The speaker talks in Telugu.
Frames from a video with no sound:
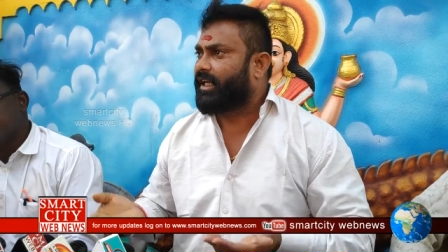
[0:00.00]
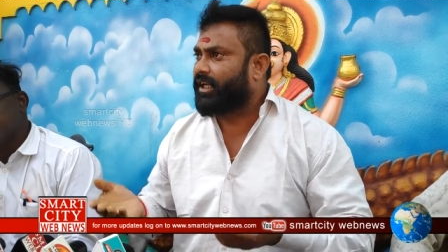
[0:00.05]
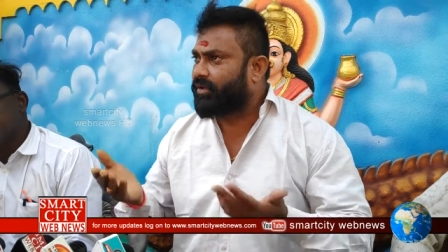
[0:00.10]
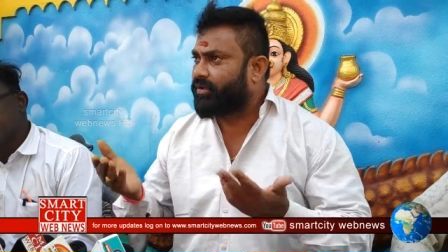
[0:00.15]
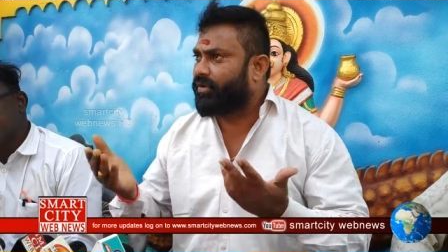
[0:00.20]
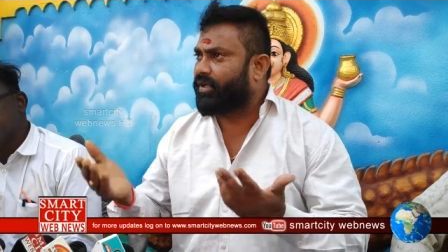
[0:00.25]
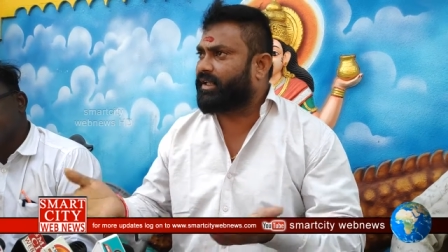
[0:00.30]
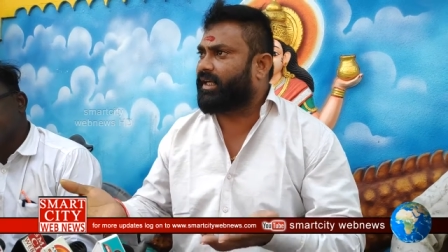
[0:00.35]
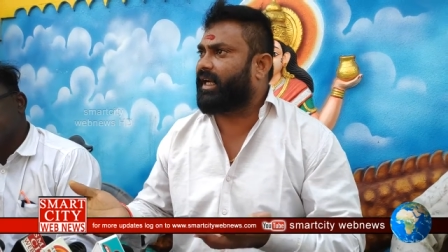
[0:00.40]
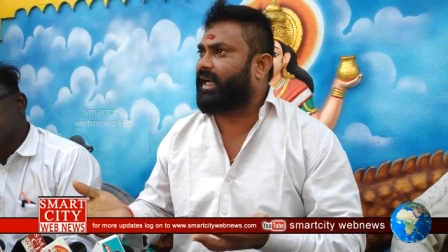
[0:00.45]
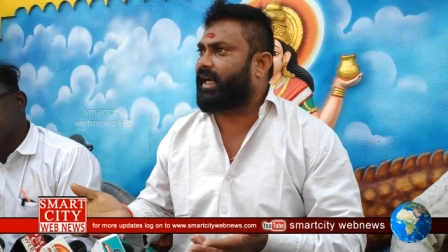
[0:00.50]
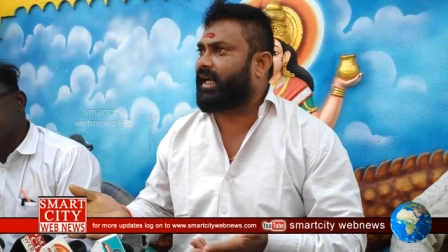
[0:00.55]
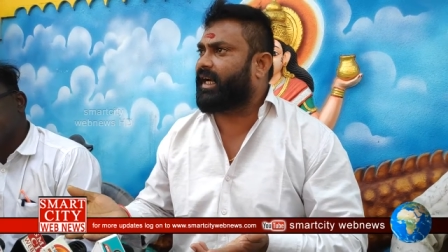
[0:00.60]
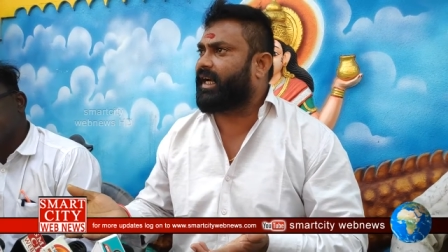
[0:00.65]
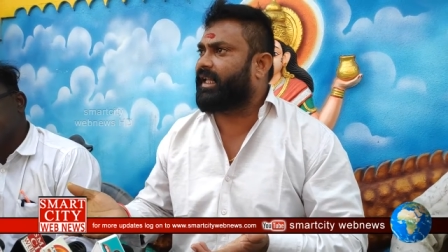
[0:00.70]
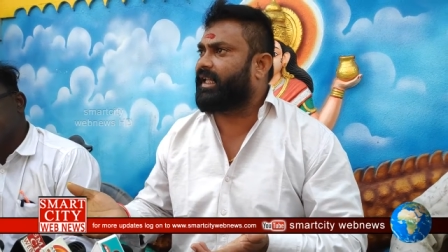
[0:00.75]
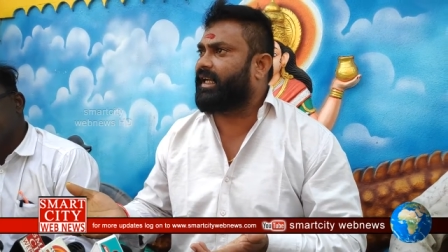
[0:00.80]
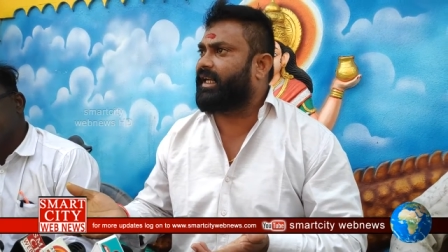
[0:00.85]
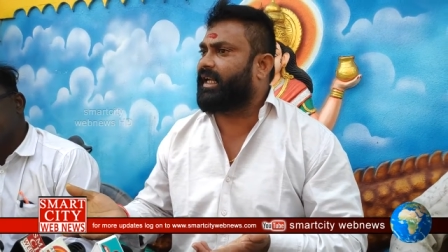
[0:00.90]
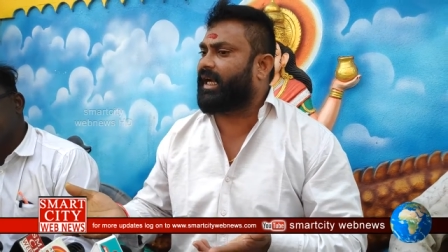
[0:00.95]
ఈ రోజు అలా
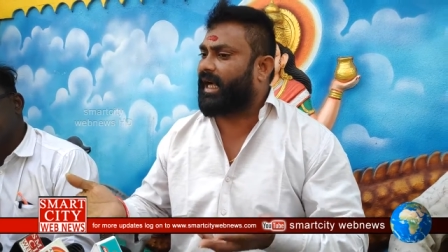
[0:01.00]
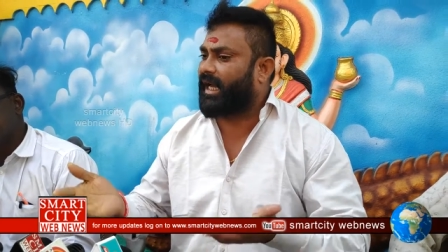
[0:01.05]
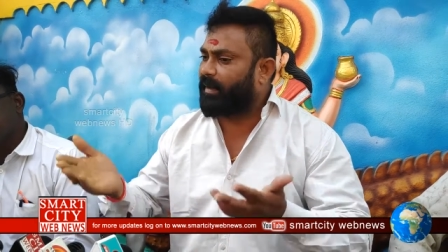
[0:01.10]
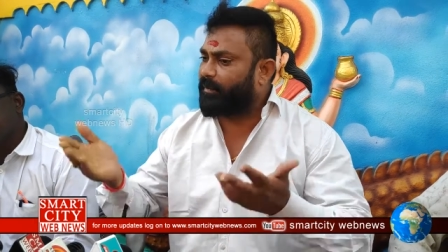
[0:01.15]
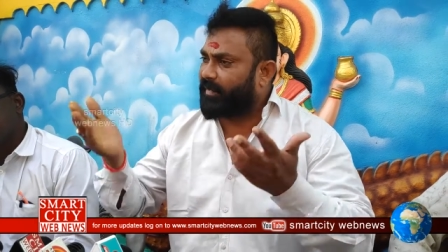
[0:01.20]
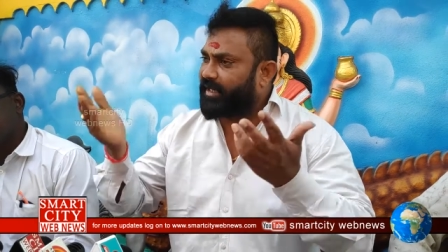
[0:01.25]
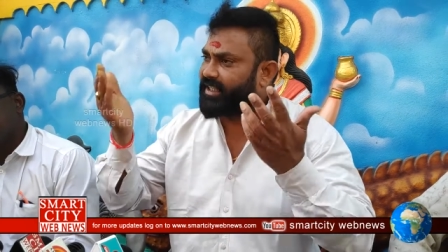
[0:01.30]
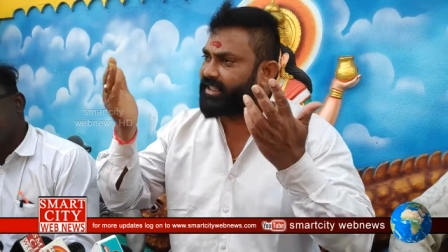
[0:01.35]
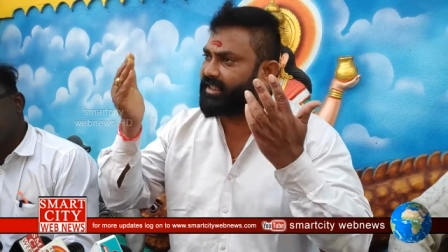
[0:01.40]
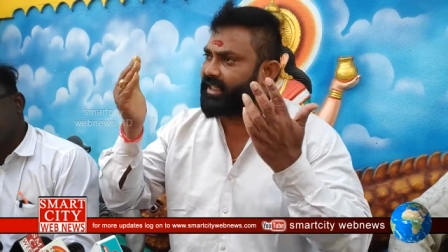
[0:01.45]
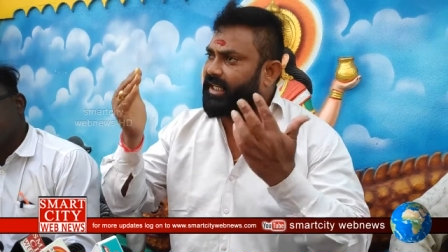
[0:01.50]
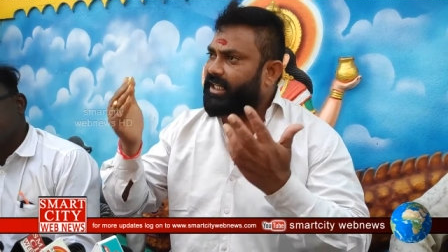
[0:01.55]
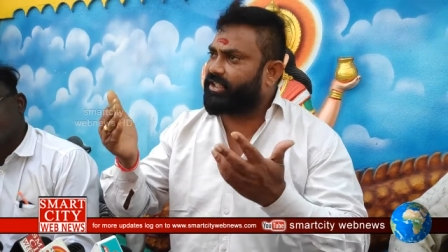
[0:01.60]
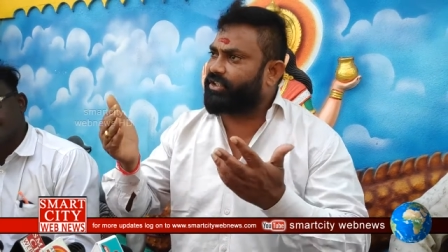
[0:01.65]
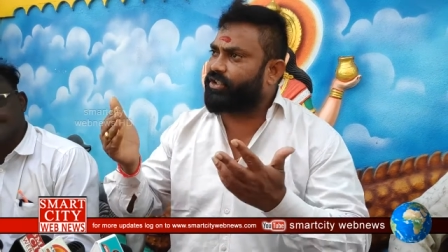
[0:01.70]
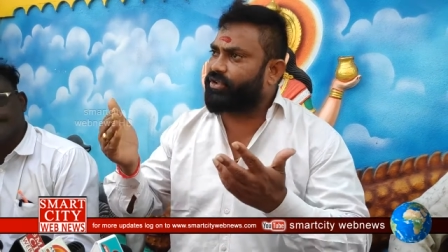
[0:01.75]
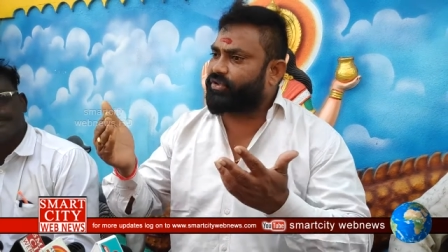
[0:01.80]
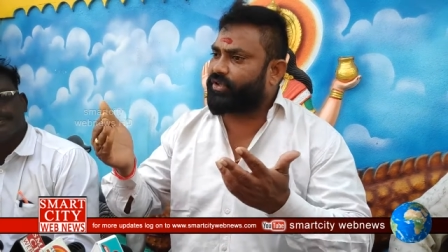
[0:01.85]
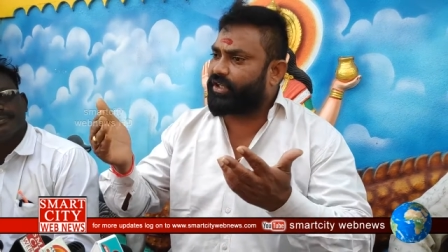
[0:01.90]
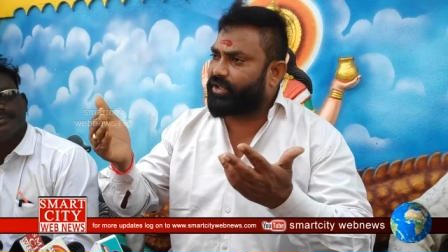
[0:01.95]
కాదండి వాళ్ళు మంచిదనం
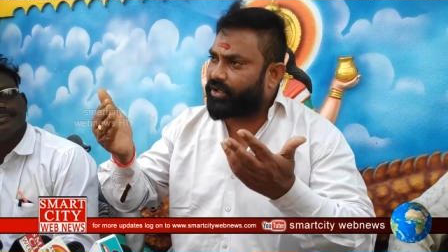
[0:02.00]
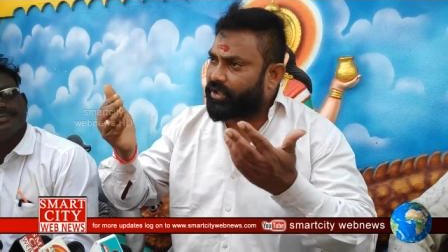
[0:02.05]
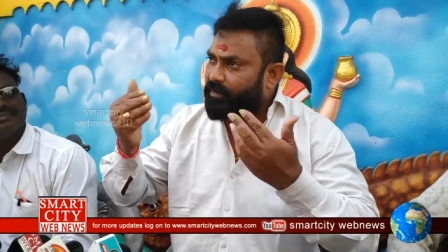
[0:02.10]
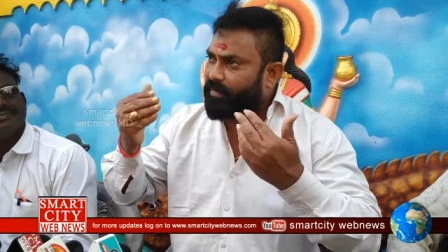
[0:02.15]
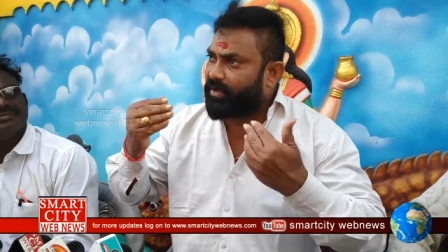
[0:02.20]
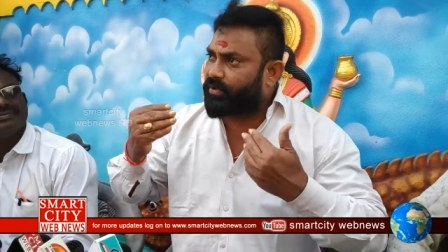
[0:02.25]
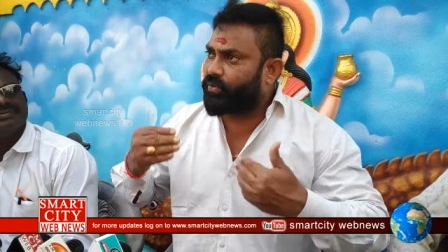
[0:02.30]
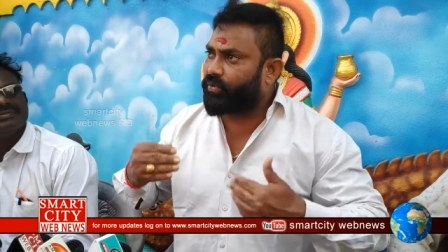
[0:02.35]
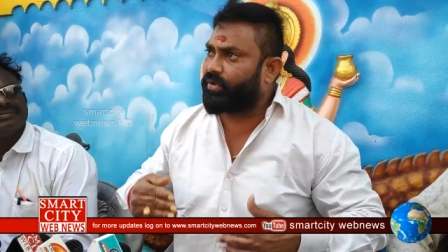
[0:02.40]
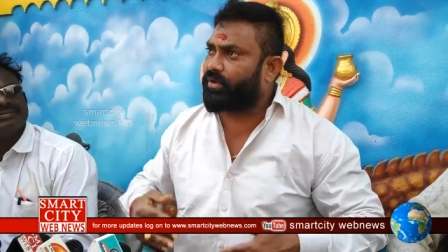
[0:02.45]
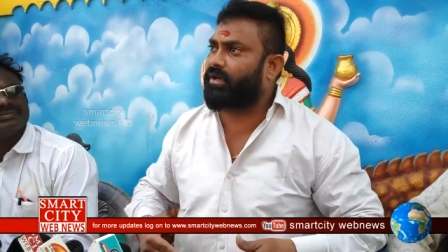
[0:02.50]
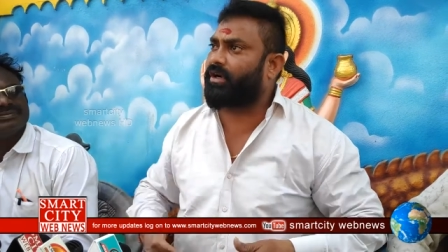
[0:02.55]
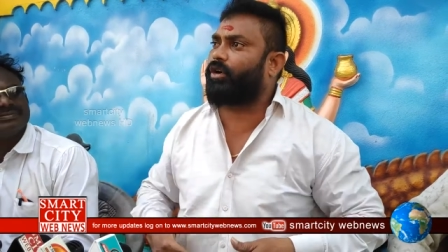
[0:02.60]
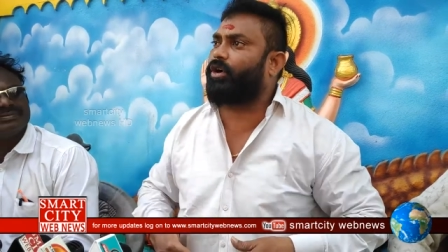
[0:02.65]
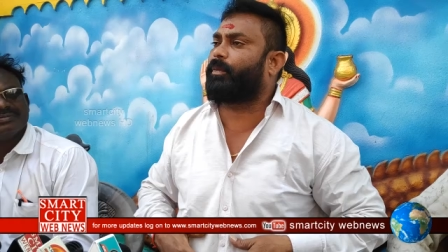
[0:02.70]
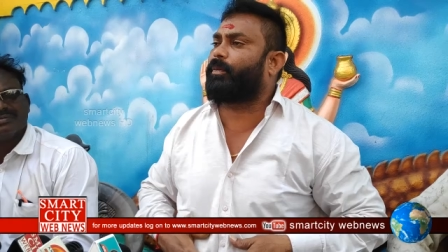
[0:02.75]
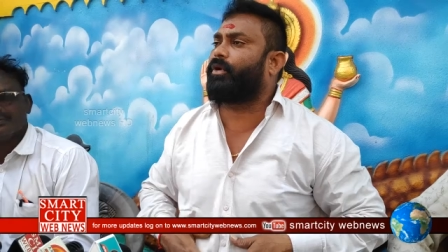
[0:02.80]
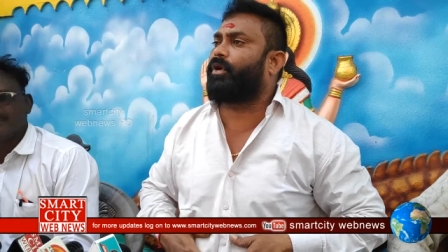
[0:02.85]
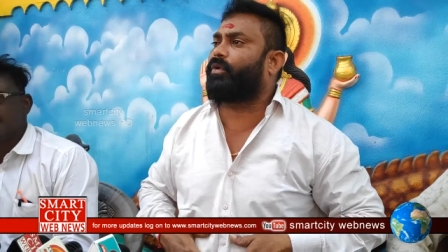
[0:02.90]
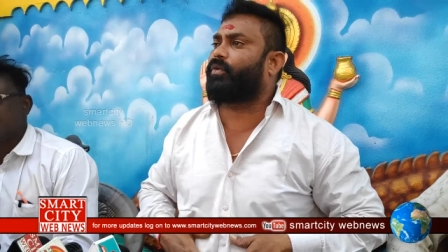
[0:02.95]
తీసుకునే రోజు ముందు
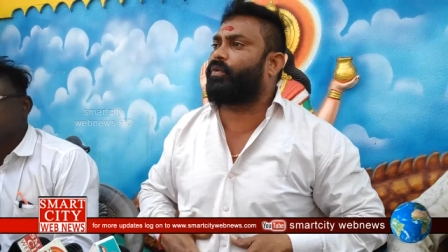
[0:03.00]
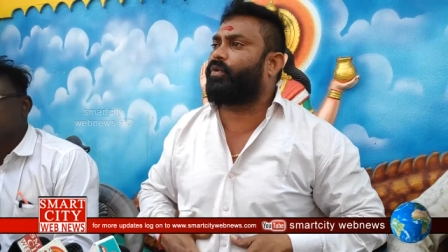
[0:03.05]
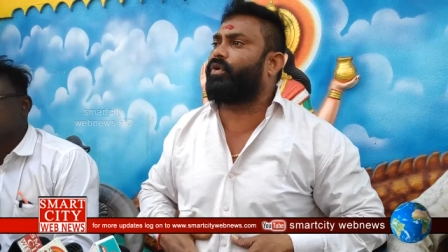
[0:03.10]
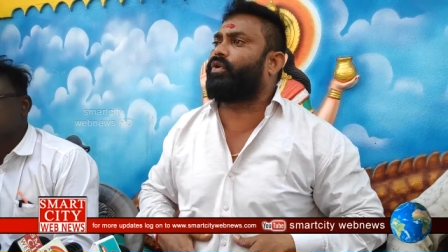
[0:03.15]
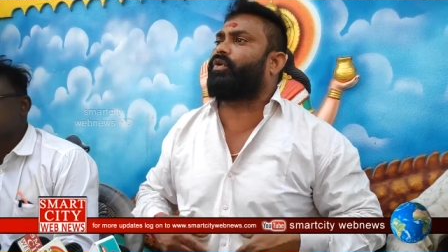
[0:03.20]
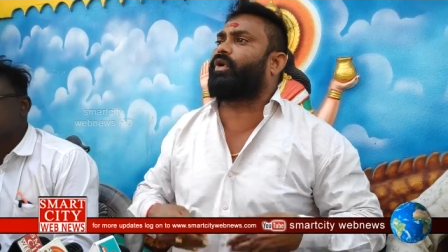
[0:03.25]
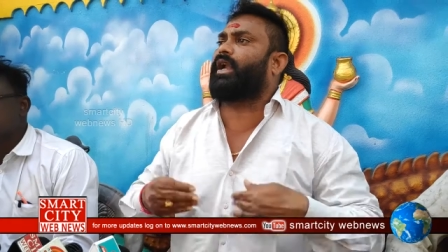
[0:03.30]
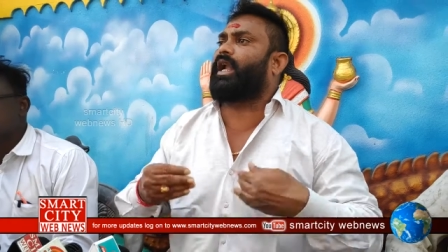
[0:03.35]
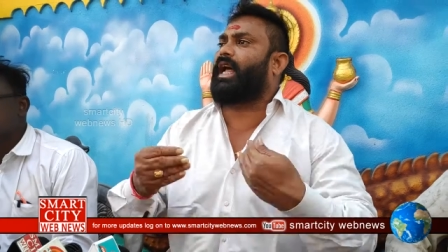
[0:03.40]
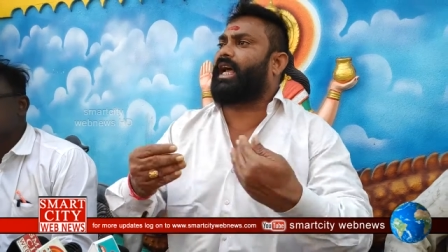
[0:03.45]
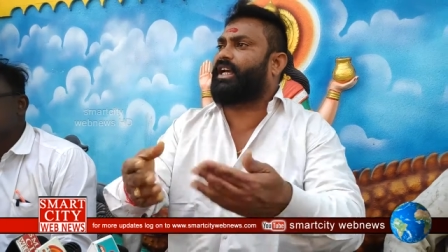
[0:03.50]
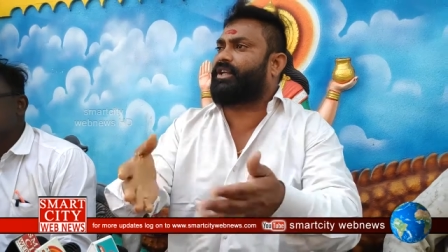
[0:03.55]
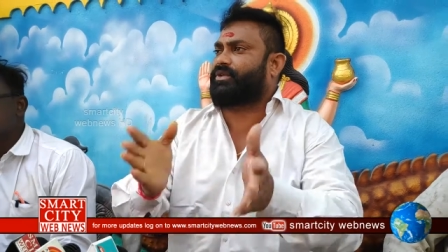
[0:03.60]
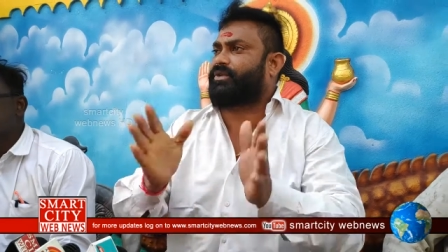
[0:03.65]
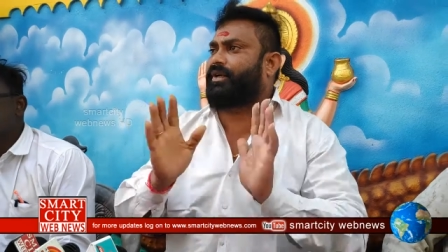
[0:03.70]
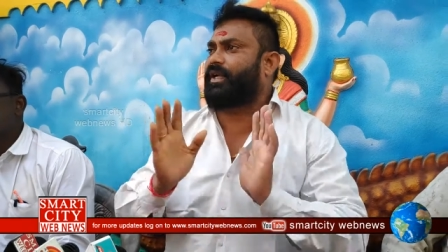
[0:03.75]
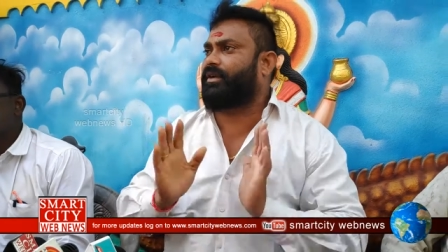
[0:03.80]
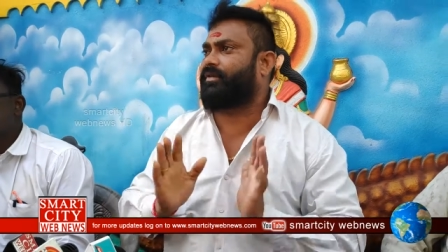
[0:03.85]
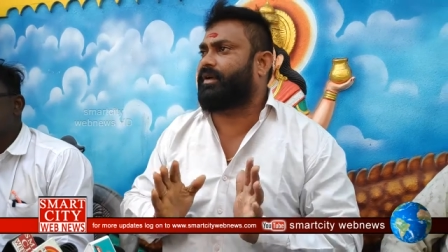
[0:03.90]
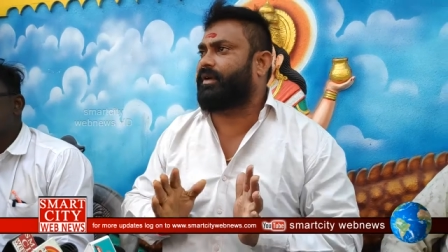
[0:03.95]
కడుపులో కూడి కూడా
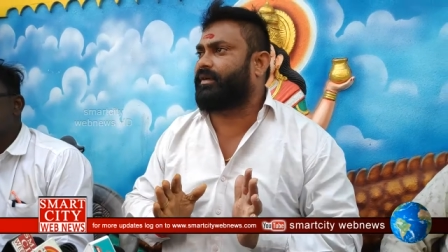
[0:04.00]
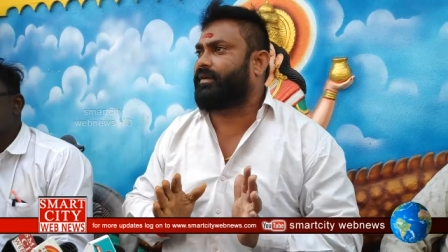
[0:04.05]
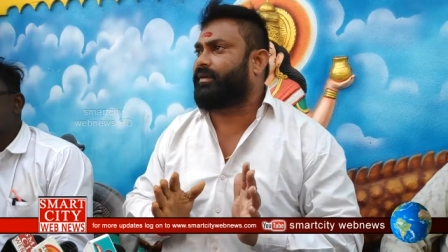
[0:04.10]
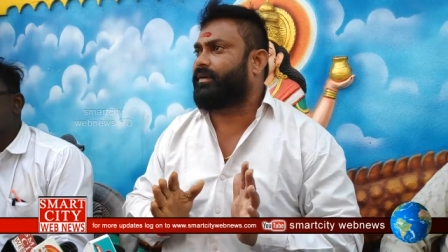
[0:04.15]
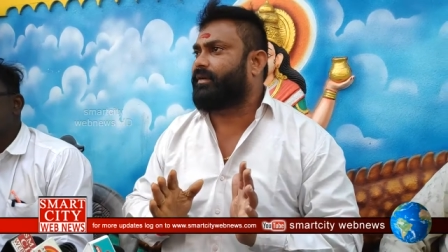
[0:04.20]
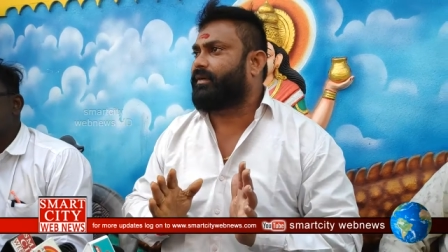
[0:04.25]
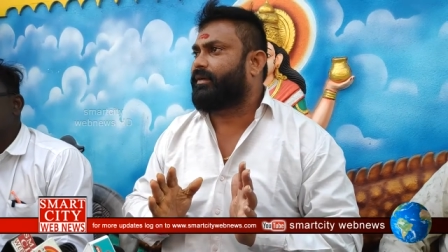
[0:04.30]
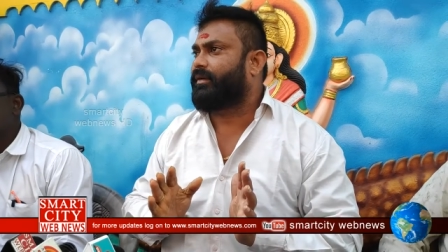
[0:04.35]
లాగేసుకున్నారు వాళ్ళు